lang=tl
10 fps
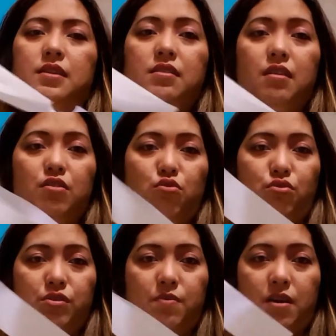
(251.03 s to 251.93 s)
Ayan,
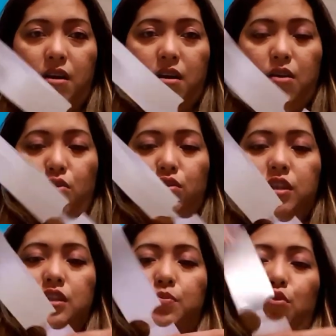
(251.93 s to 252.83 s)
o, diba? O,
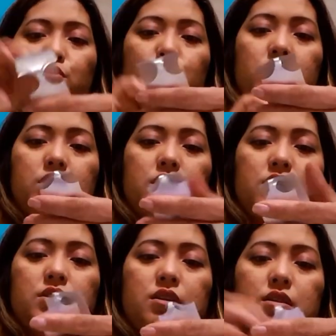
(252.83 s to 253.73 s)
tapos ipold mo lang ng
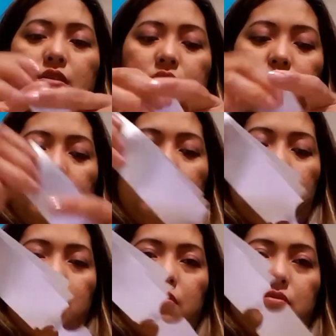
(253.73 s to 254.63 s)
ganyan
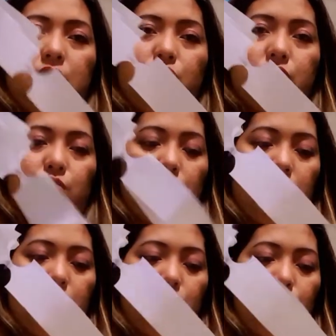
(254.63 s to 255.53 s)
ayusin mo
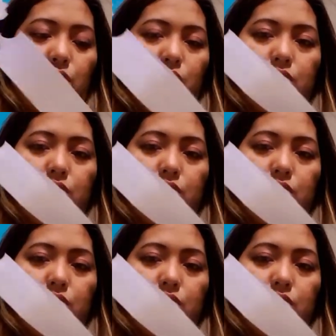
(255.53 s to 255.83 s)
lang to